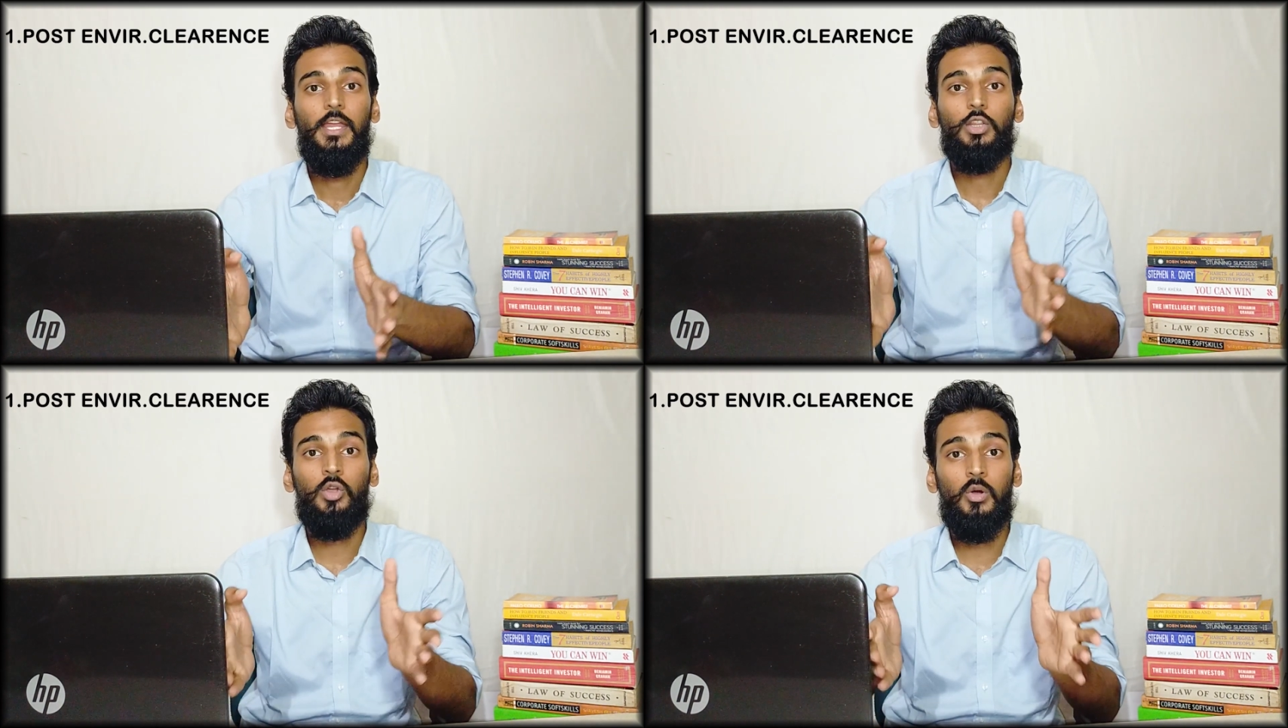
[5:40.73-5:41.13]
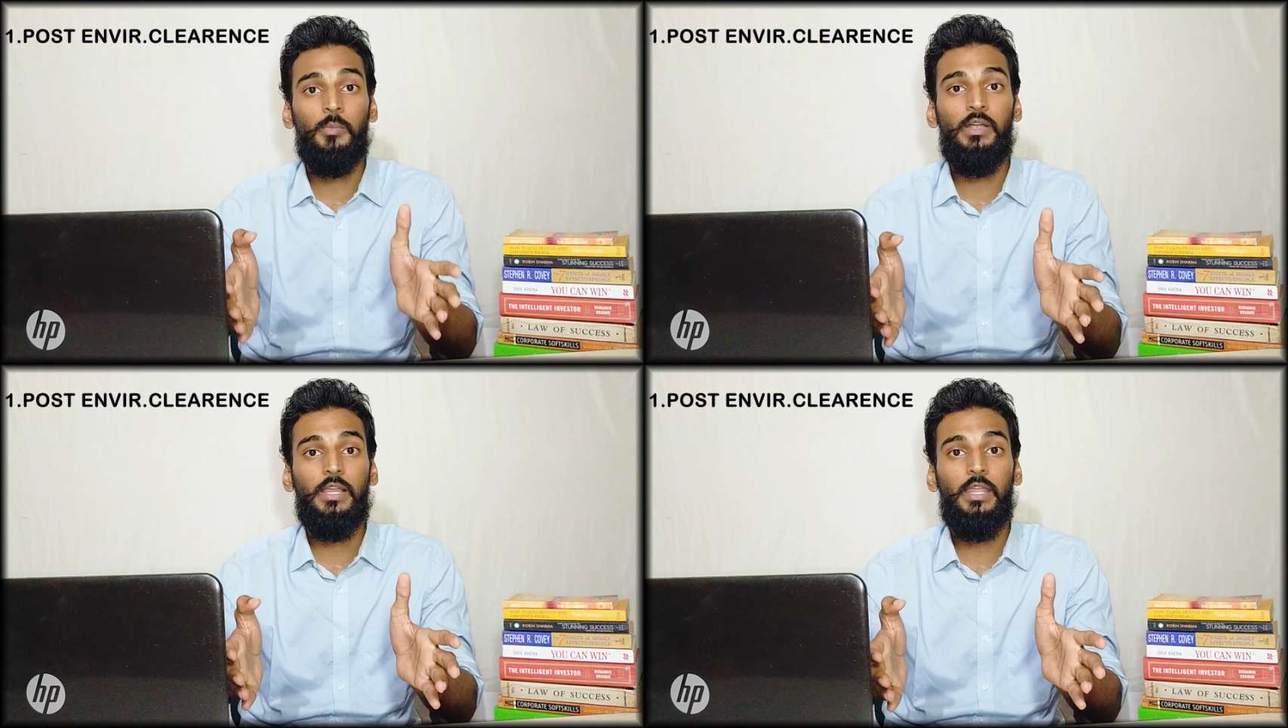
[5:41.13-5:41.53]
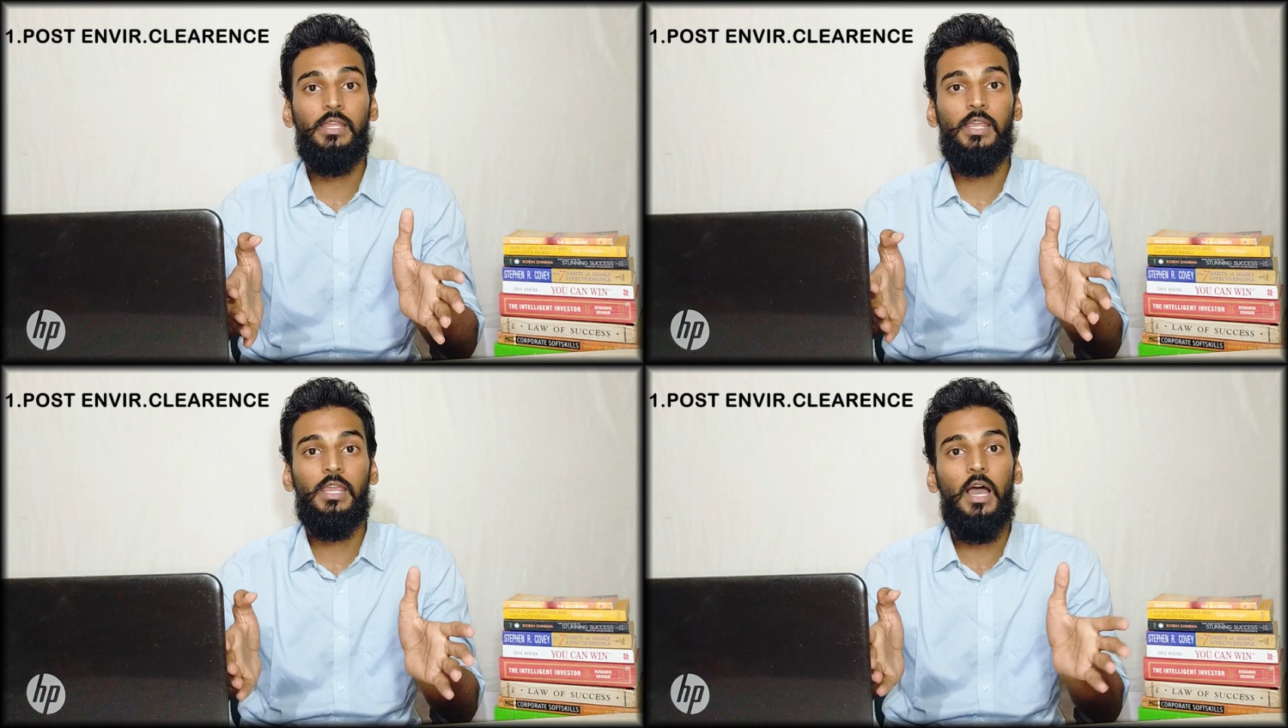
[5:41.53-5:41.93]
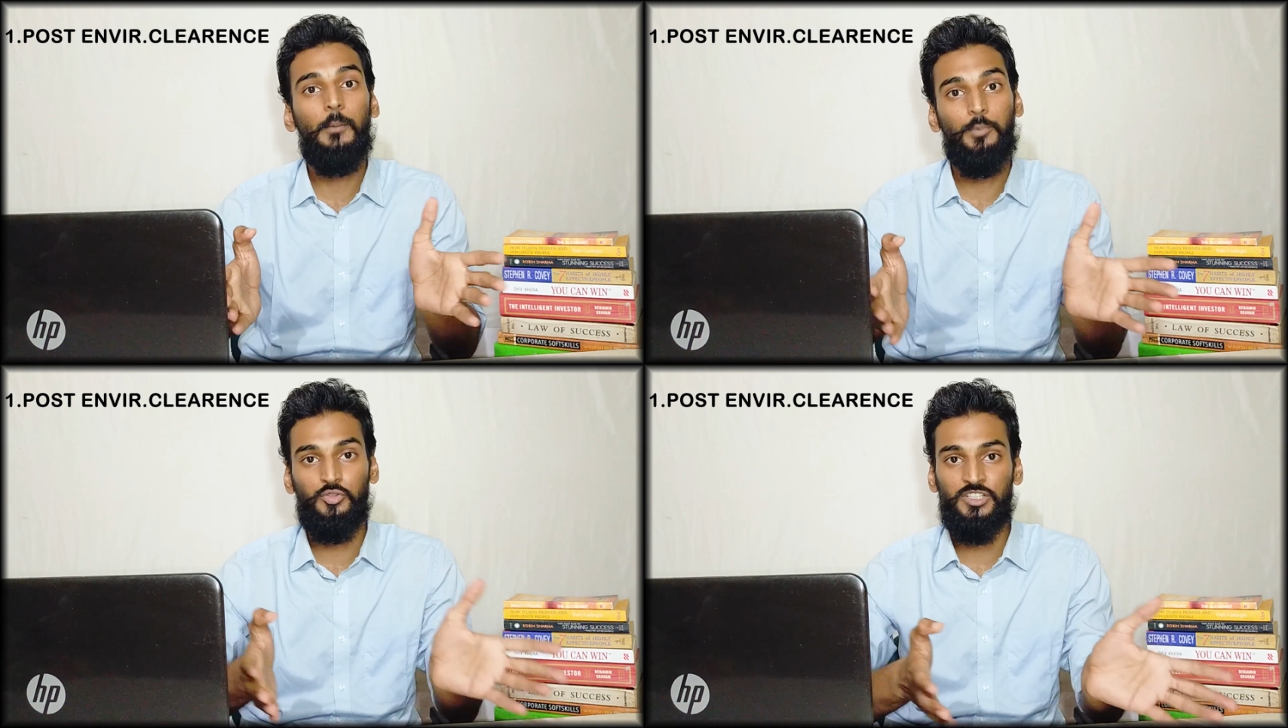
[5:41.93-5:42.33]
तो गवर्नमेंट कहेगी कि
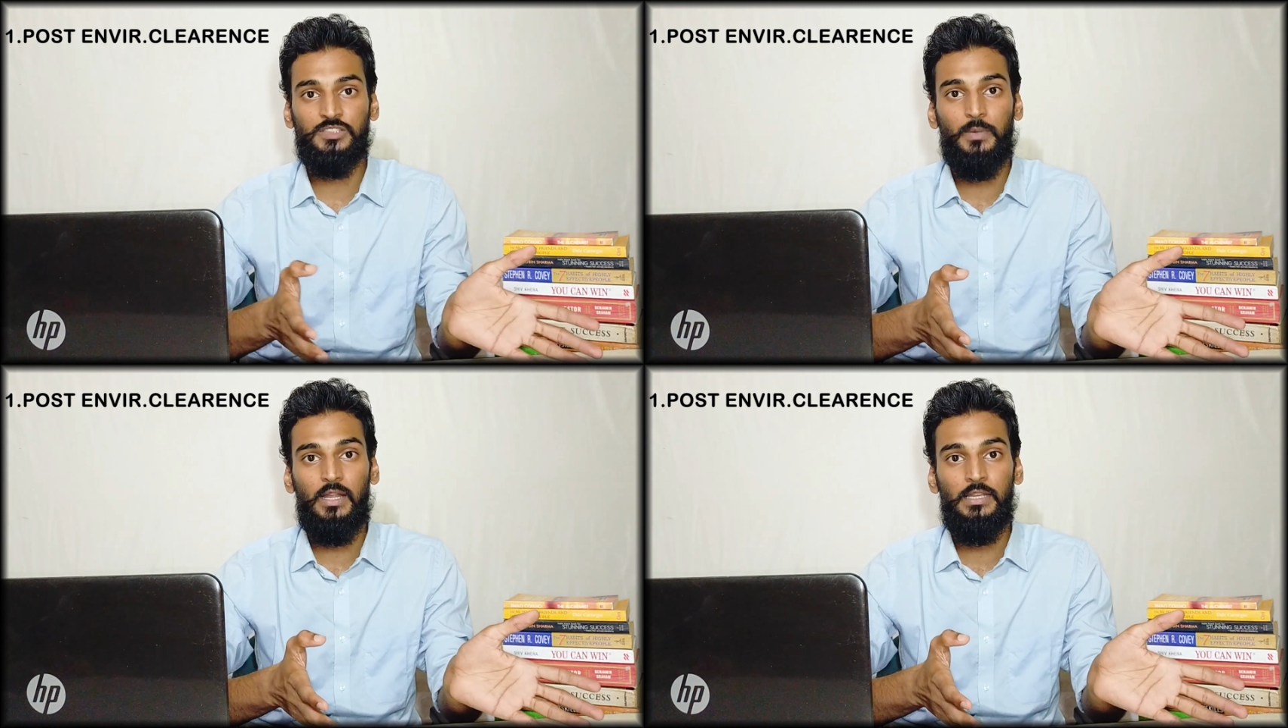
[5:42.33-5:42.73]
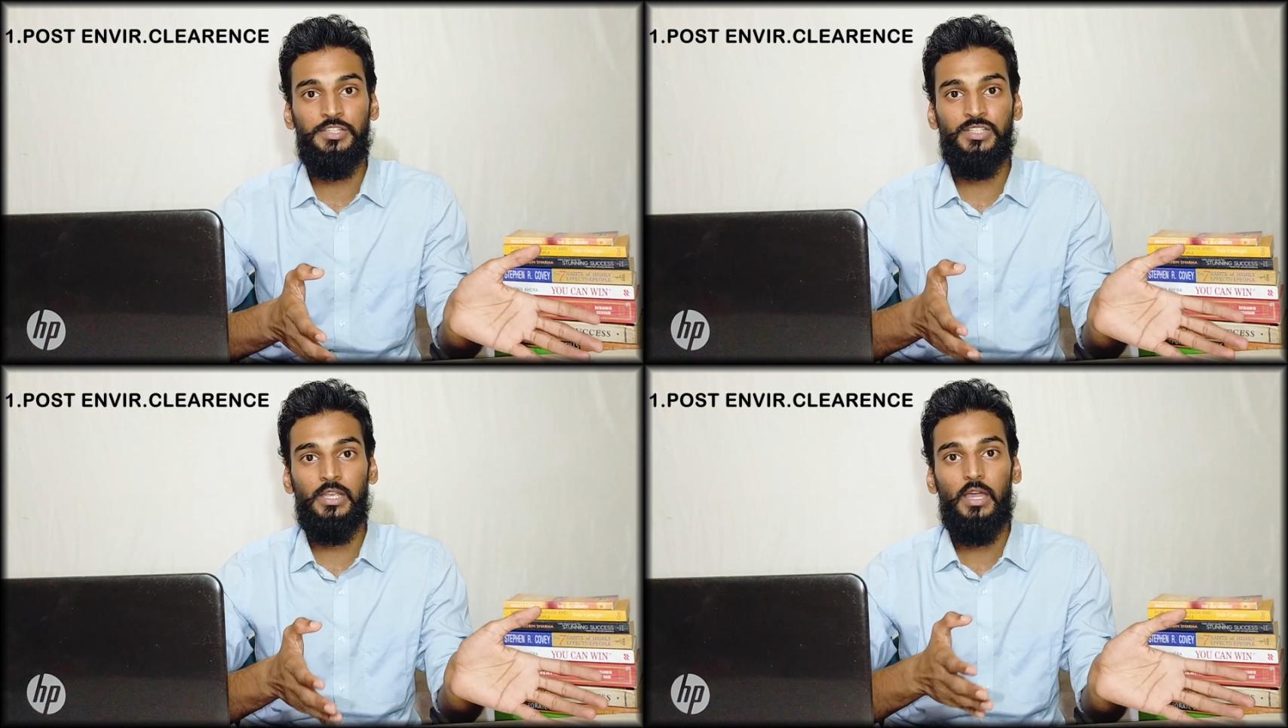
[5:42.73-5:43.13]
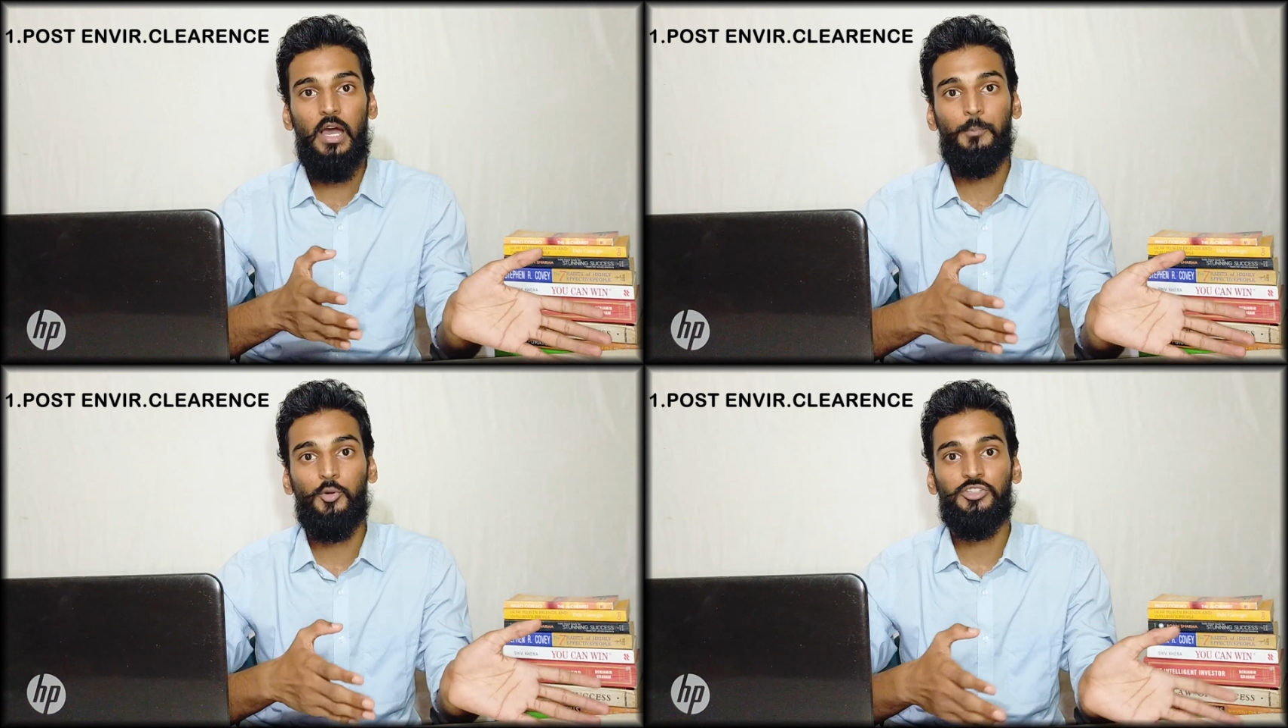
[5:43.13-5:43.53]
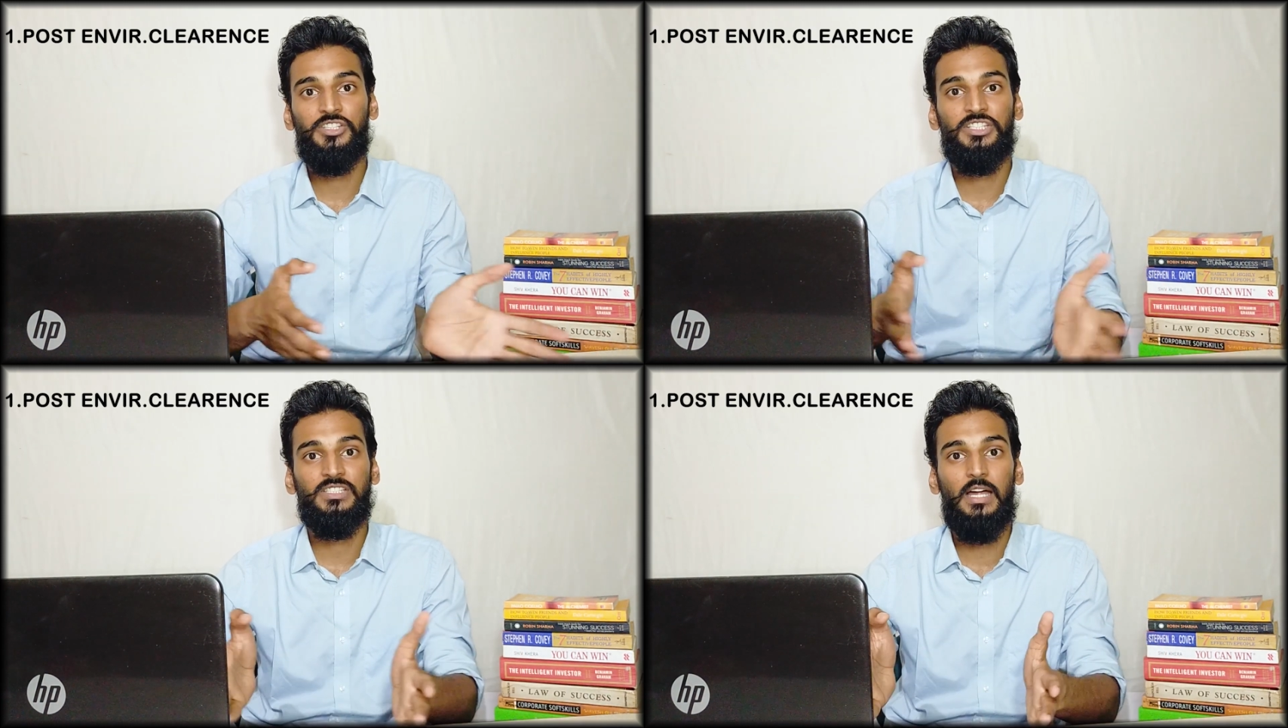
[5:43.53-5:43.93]
आप प्रोजेक्ट्स बना लीजिए आप
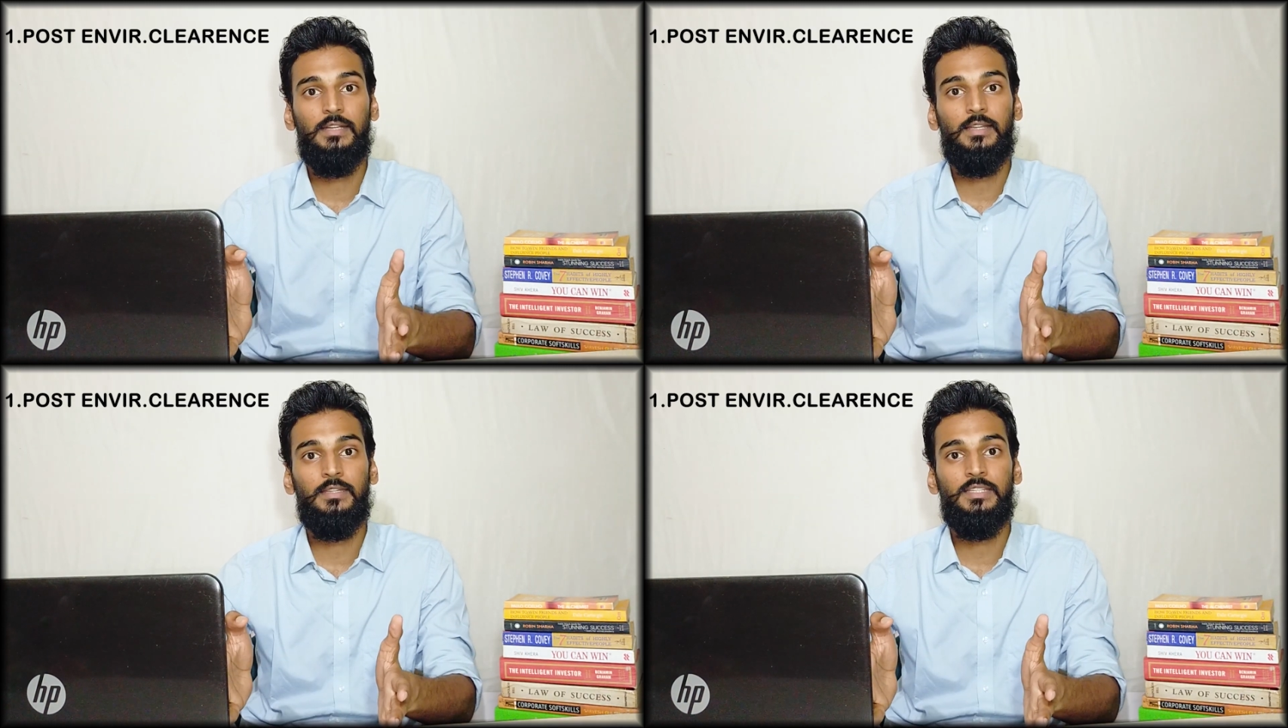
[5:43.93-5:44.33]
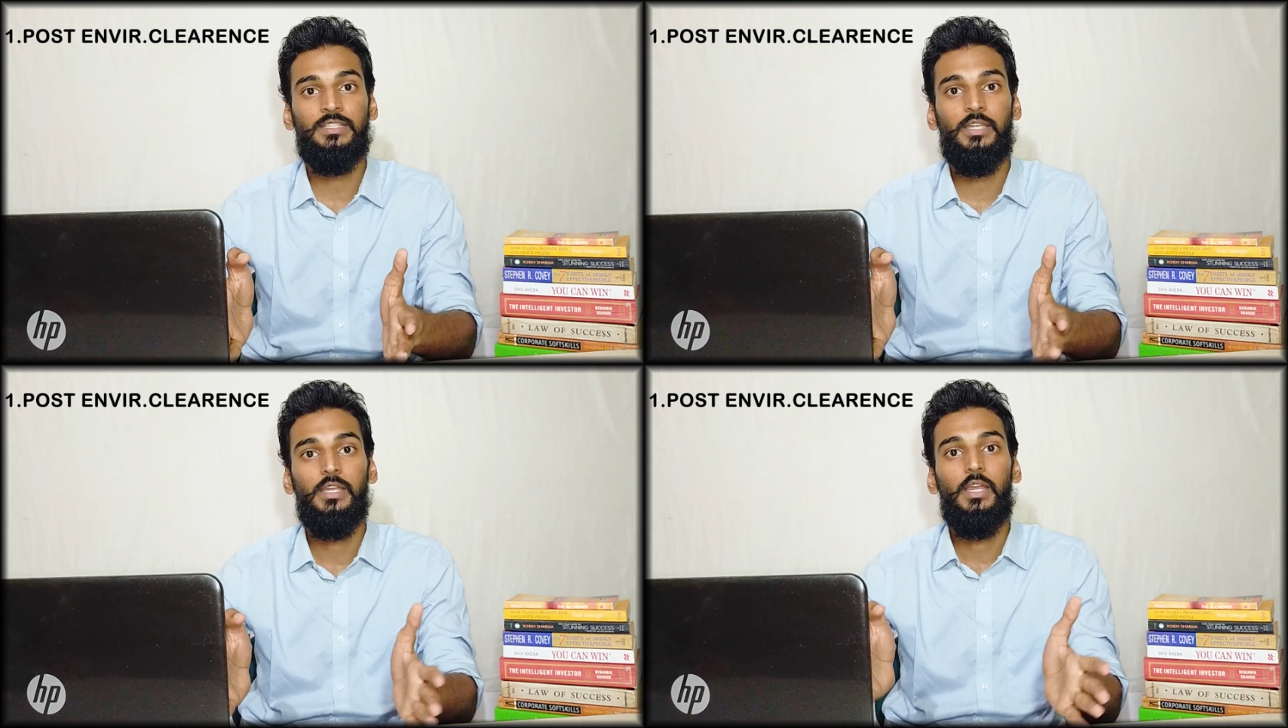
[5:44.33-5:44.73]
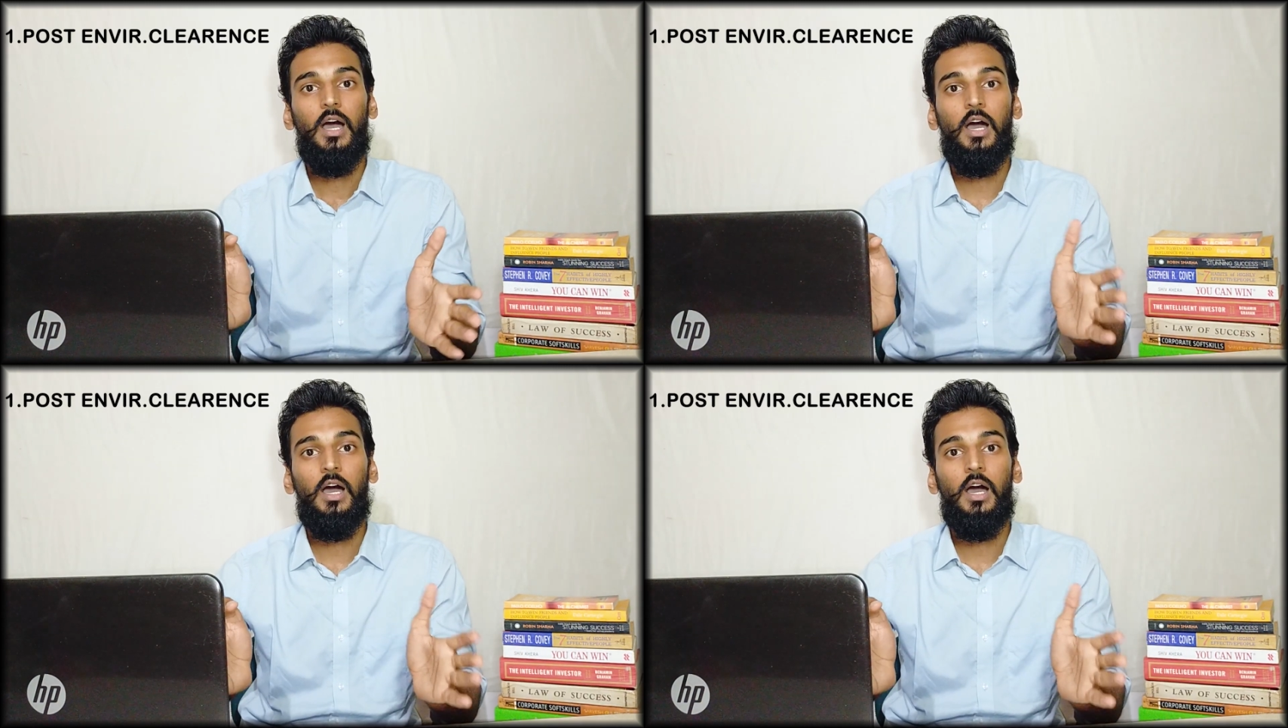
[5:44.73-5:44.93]
प्रोजेक्ट्स स्टार्ट कर दीजिए